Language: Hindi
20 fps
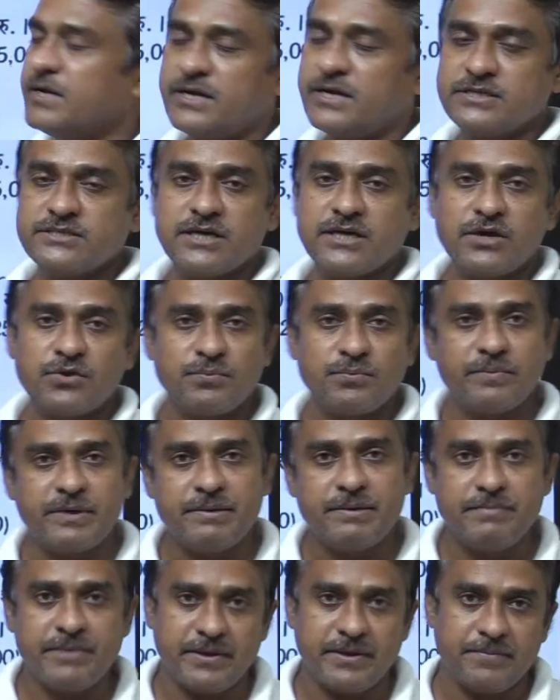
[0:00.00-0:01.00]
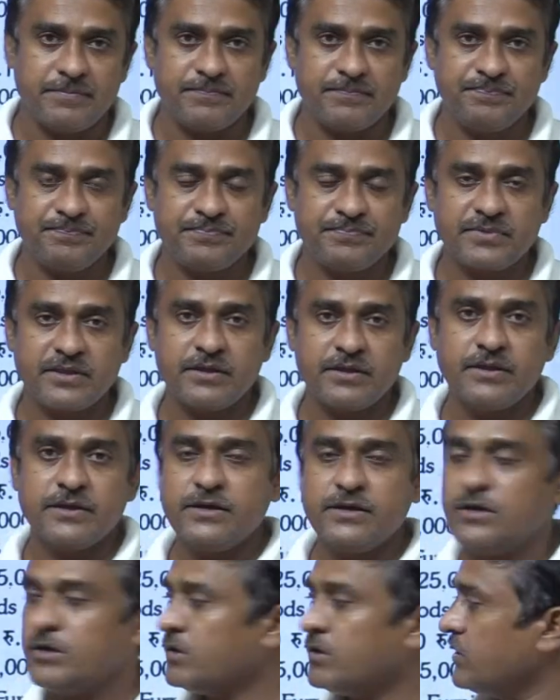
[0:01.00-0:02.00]
हजार रुपए में
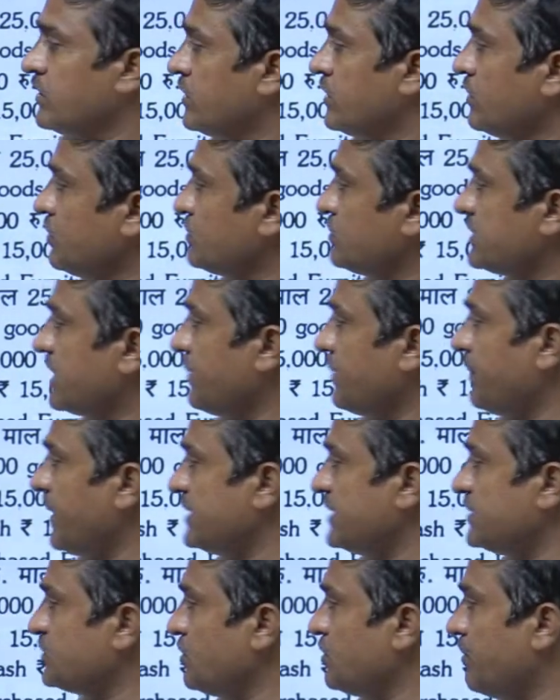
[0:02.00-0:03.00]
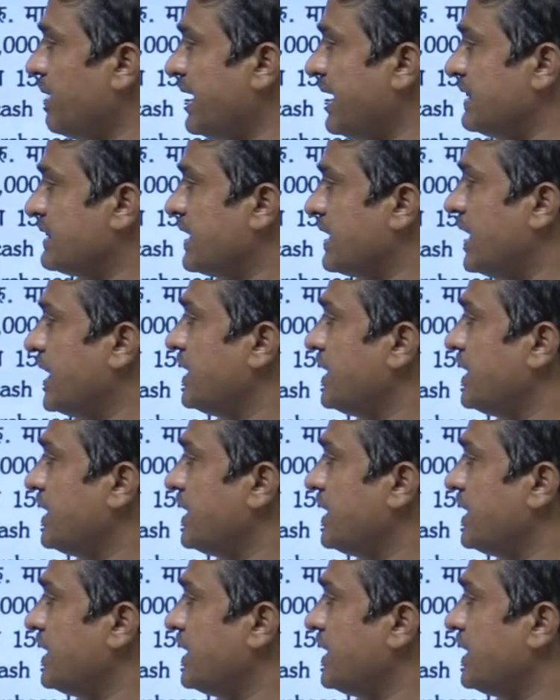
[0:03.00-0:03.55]
उसके पास जो माल था